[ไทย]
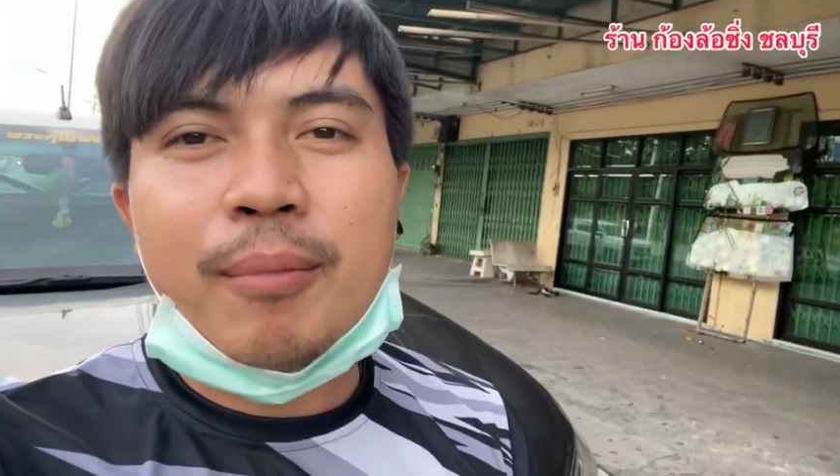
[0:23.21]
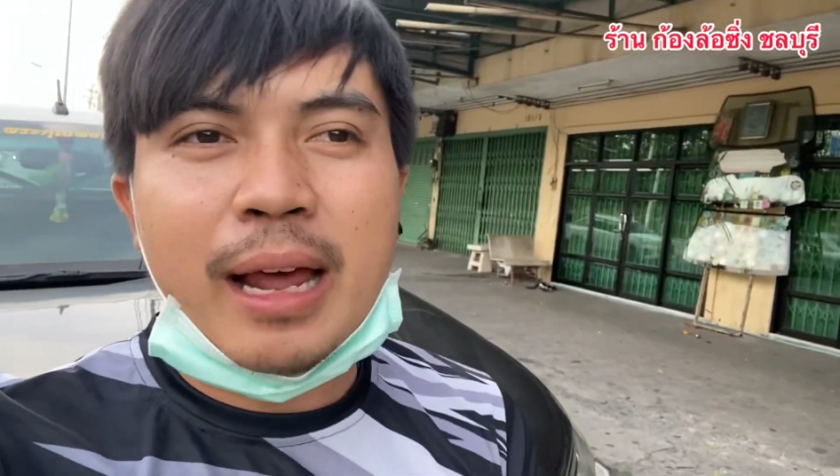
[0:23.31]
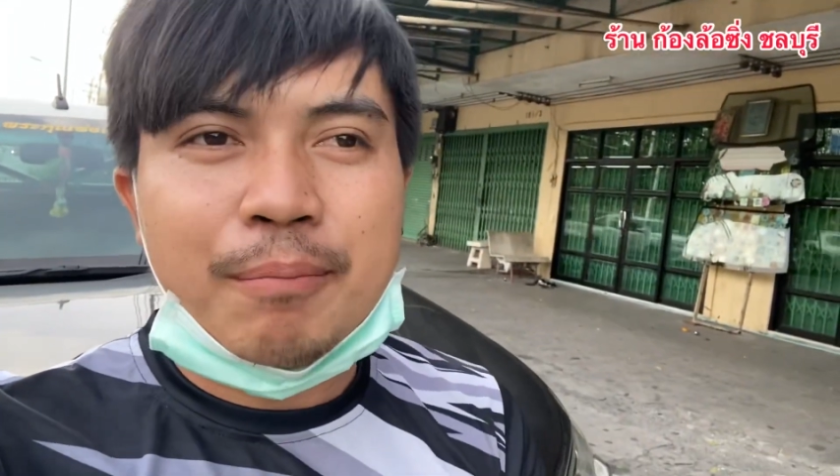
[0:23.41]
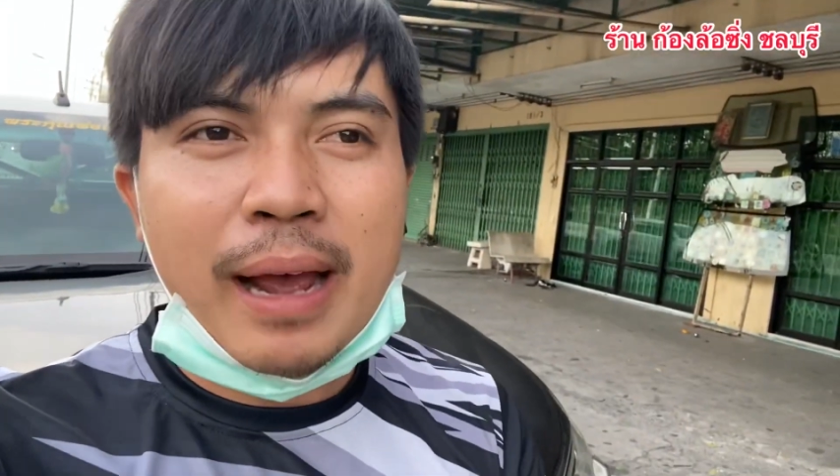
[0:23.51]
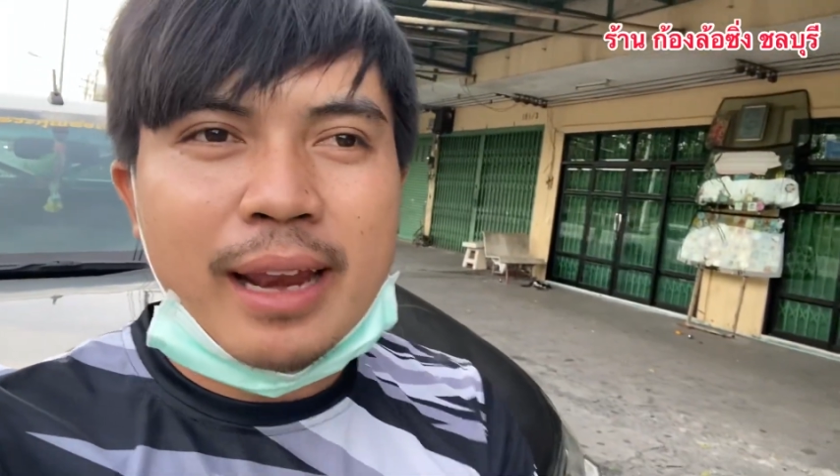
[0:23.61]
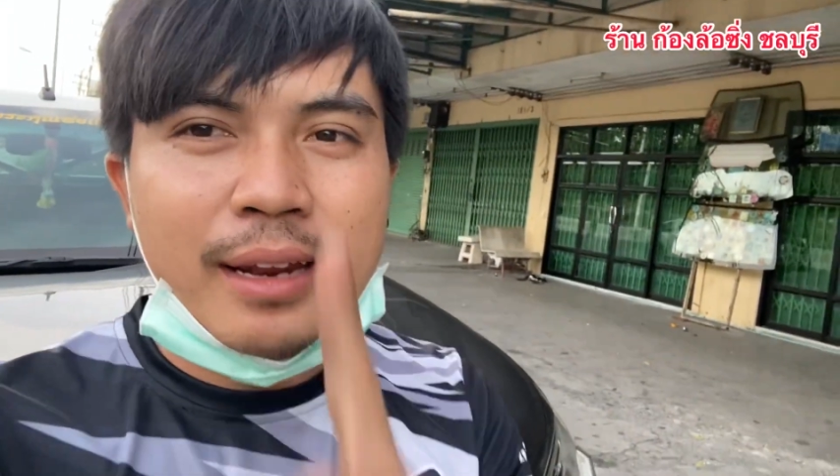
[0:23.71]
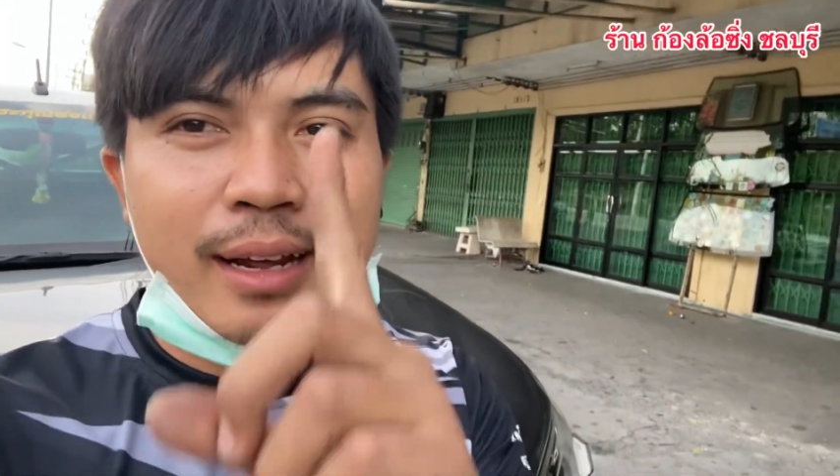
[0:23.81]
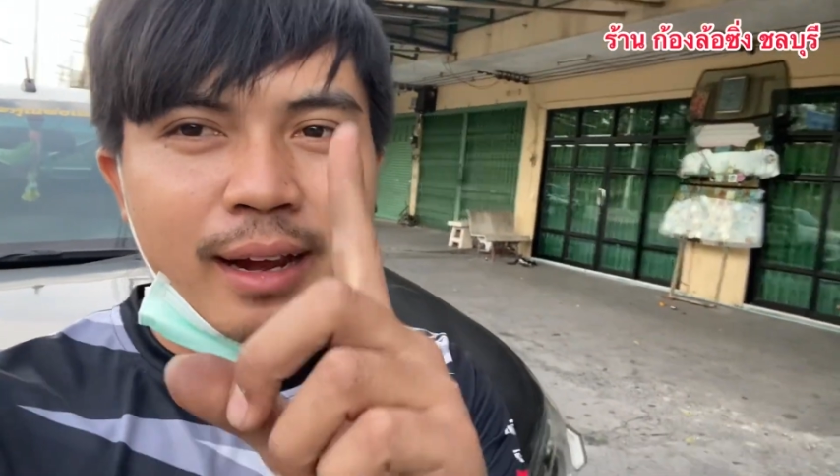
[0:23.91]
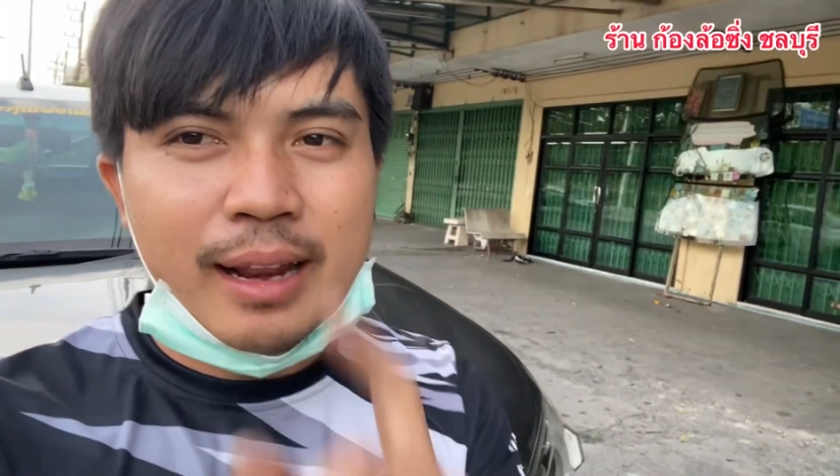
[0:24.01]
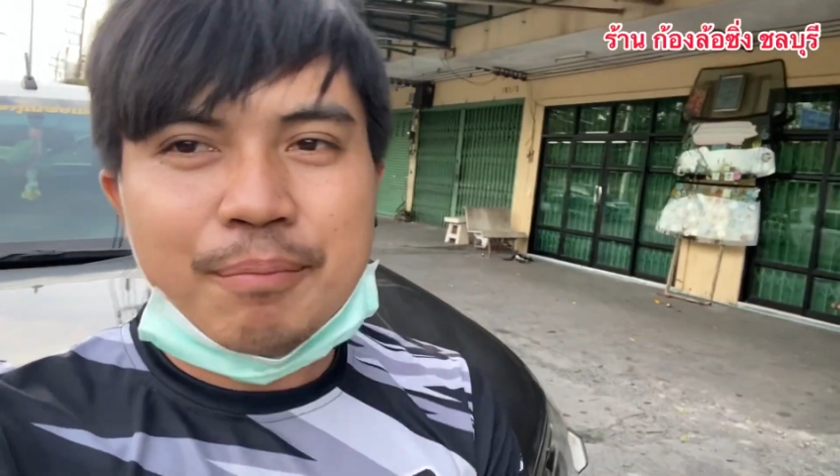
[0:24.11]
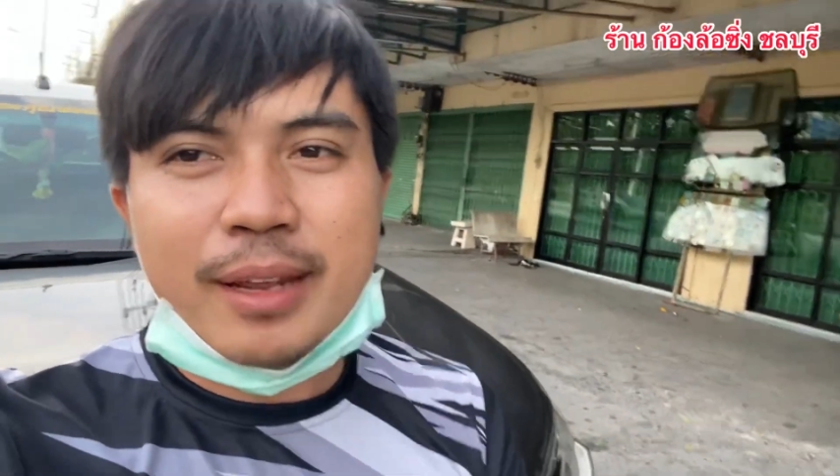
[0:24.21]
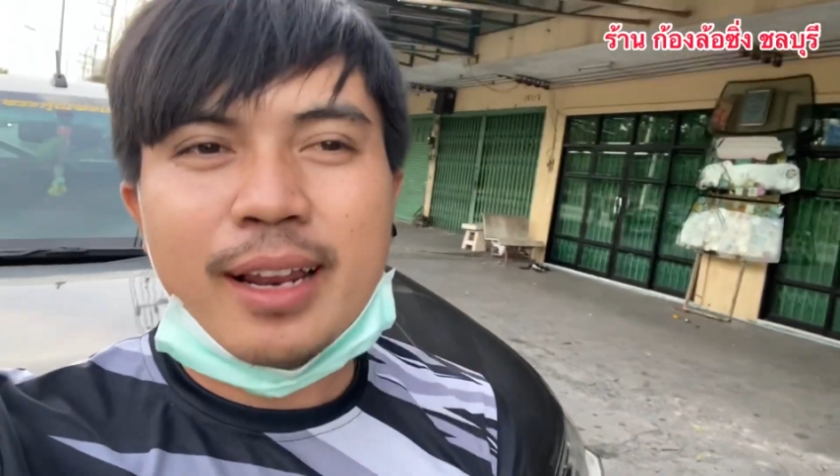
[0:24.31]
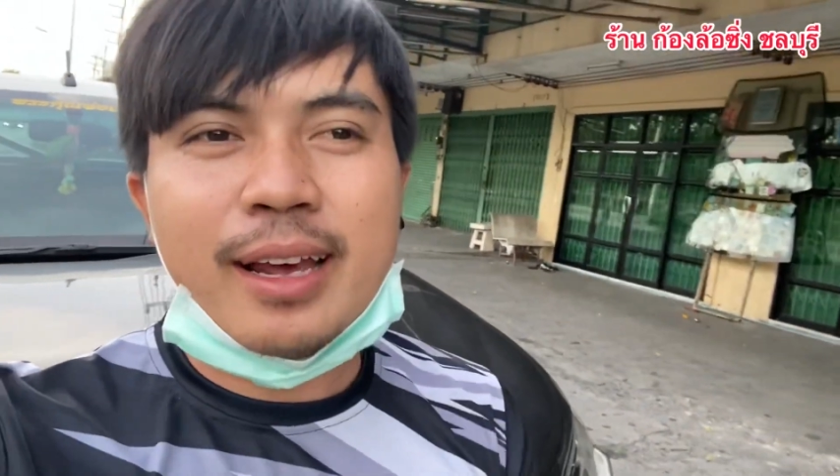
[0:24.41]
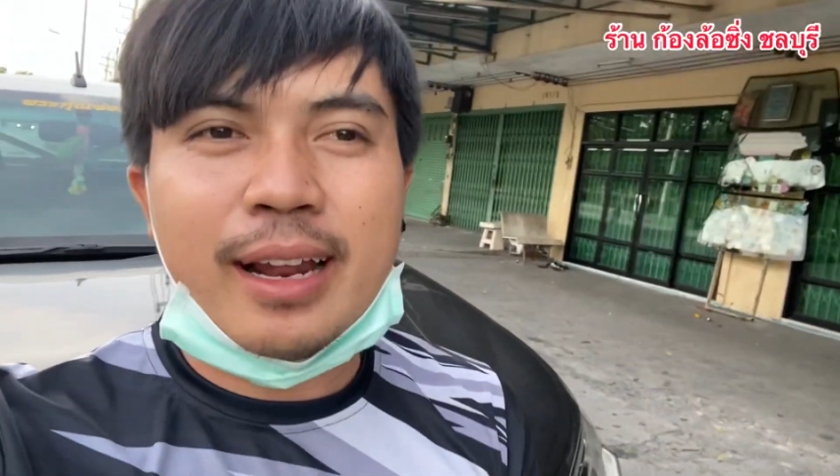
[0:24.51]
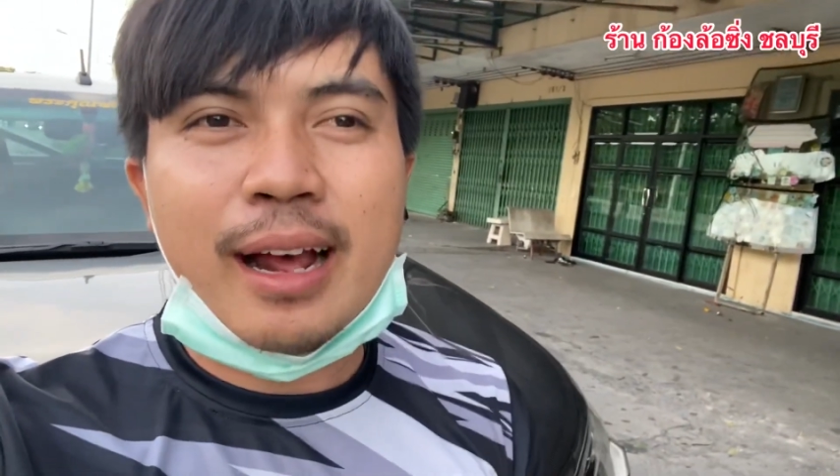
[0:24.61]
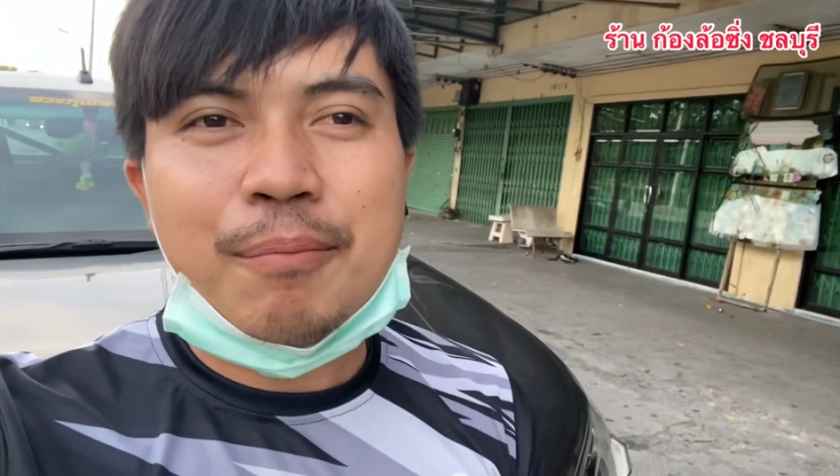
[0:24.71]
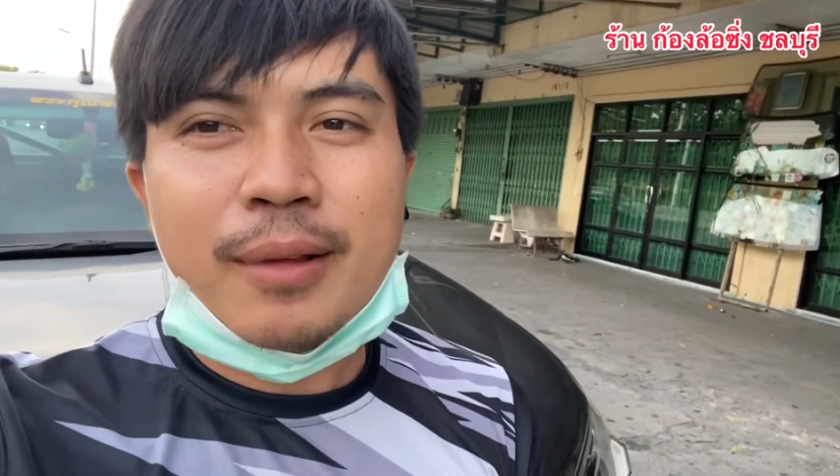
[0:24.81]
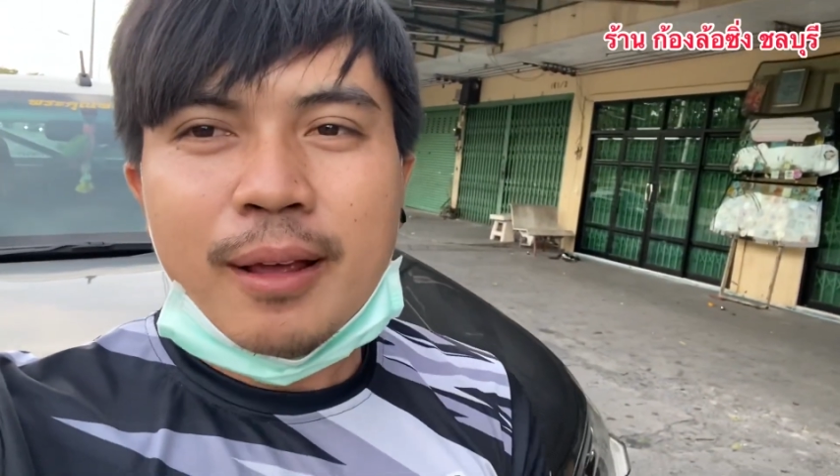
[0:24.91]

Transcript: กันภายใน1คลิปนี้เลยนะครับ